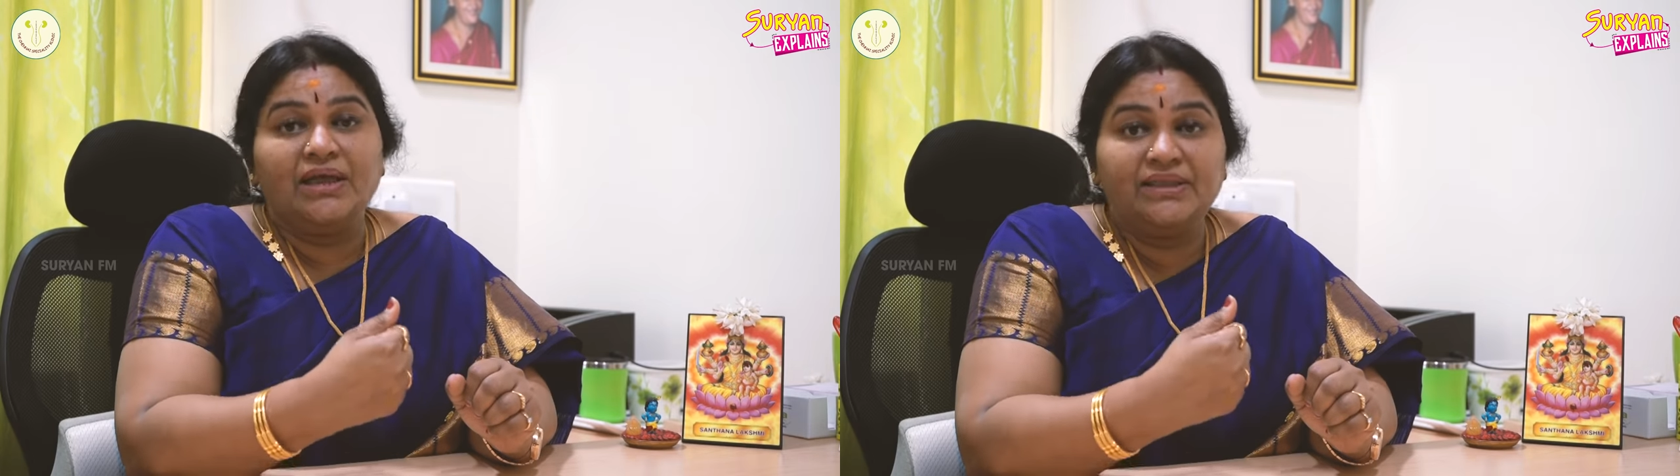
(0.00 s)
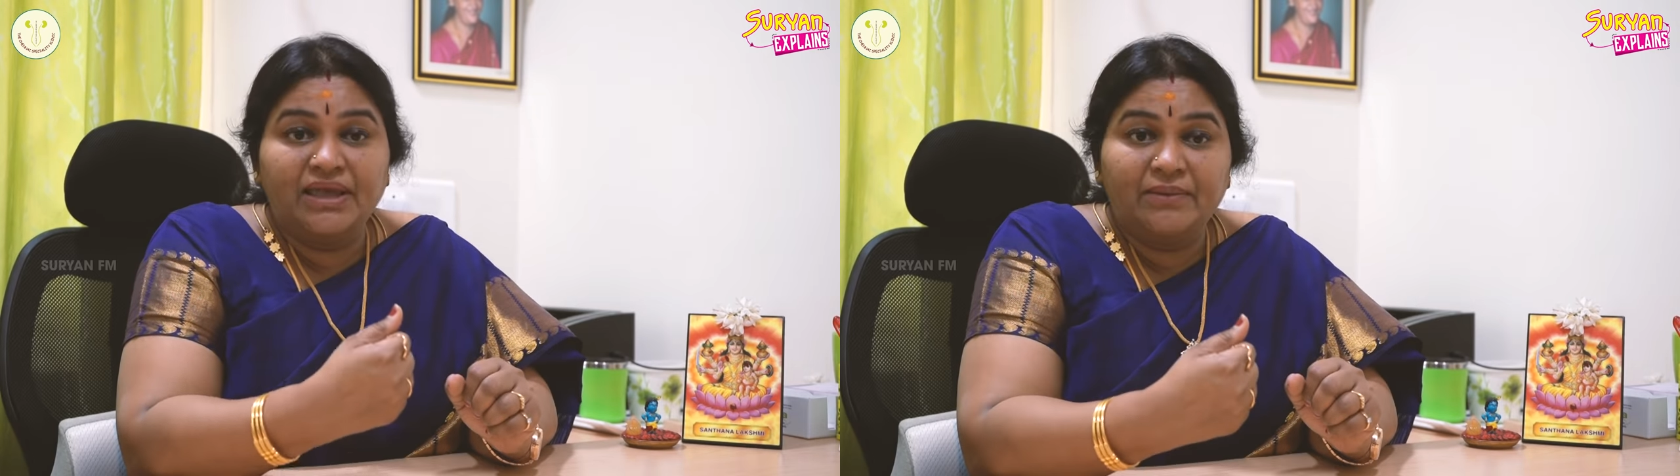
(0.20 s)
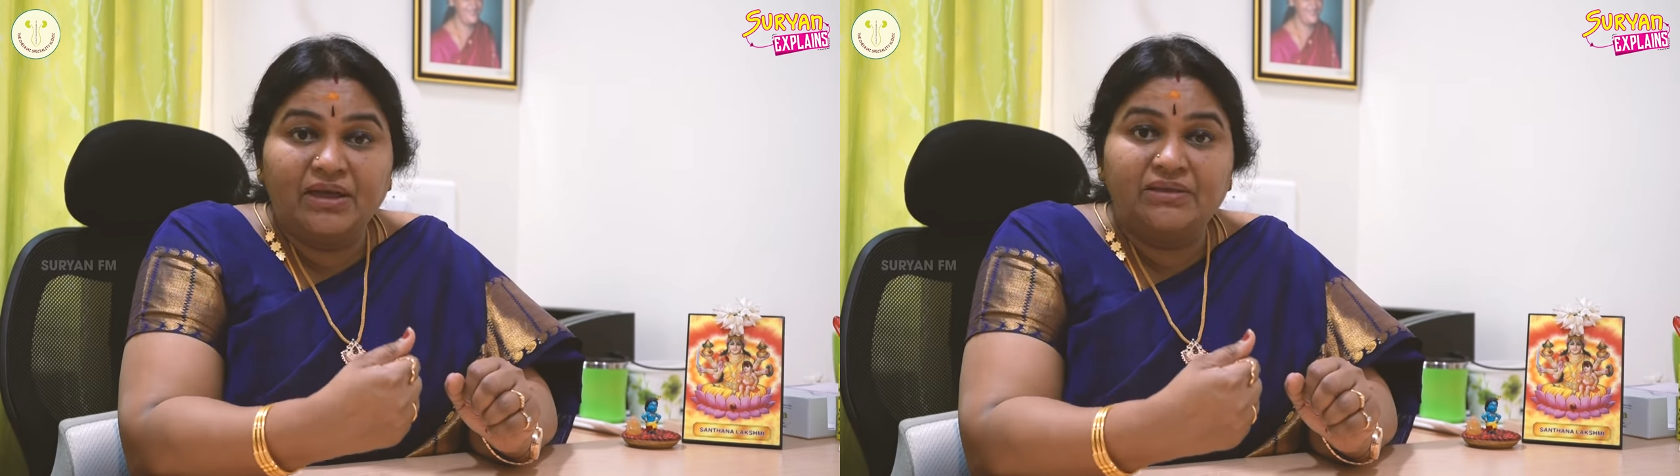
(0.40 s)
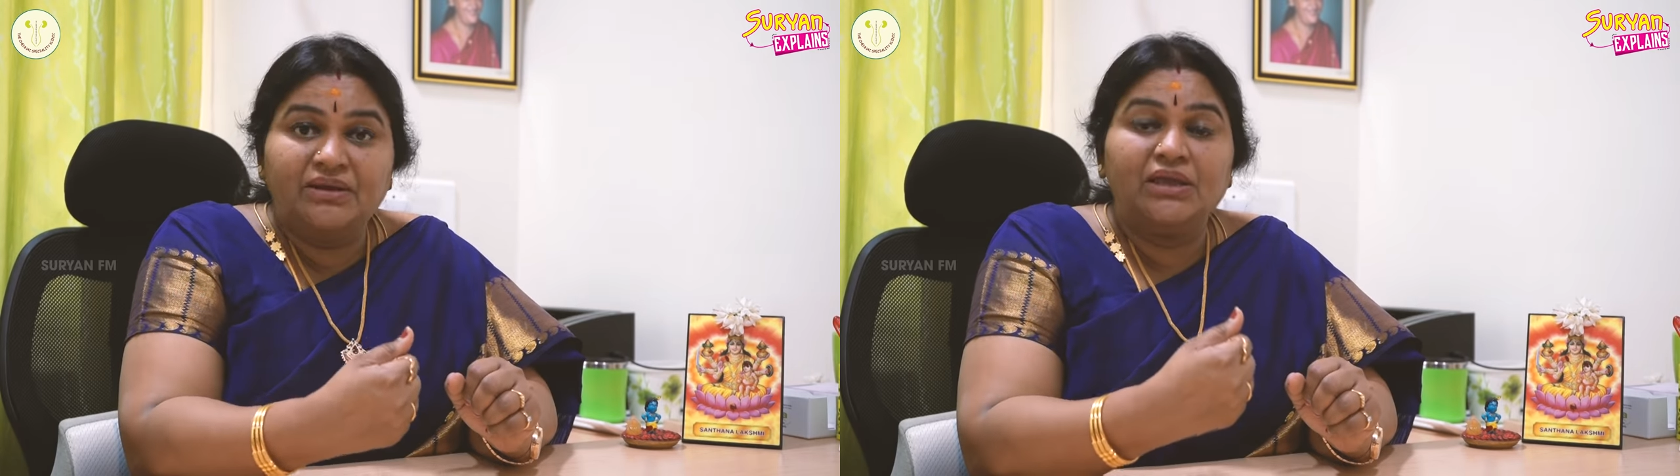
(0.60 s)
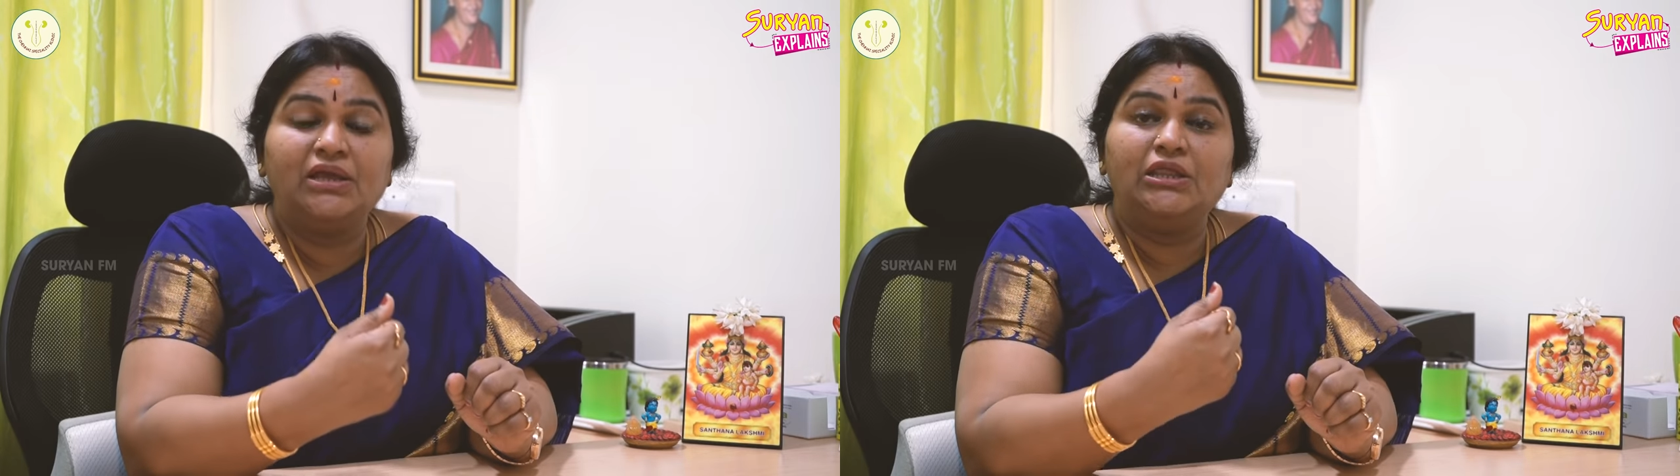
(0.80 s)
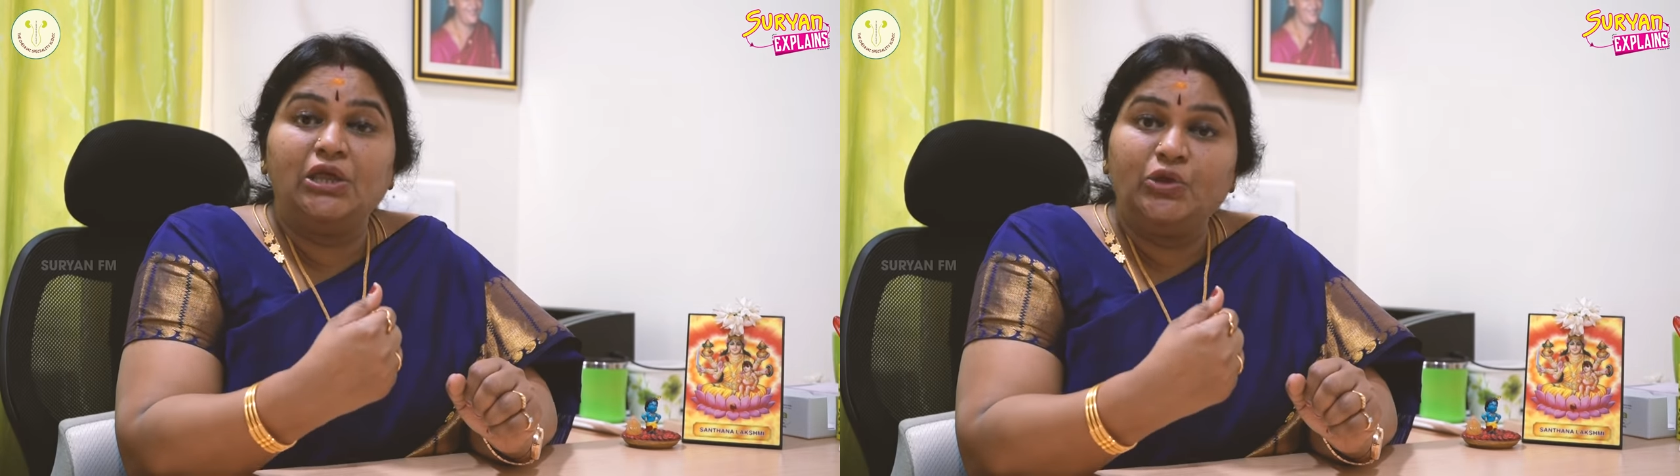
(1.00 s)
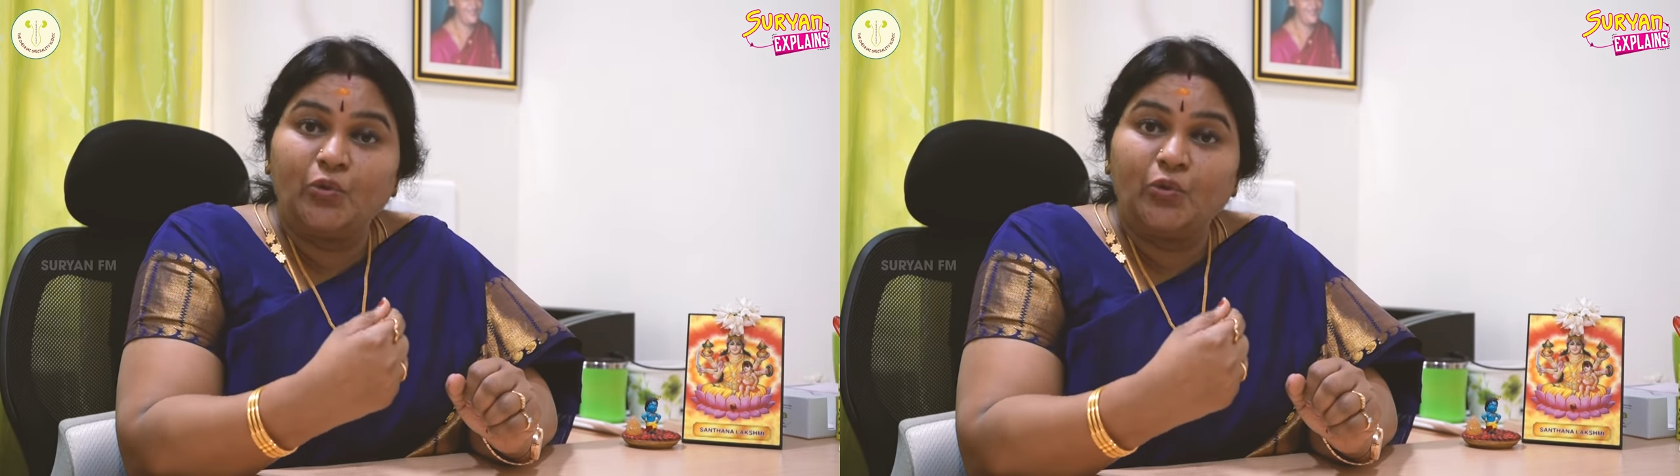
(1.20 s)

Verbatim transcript: அதே மாதிரி இந்த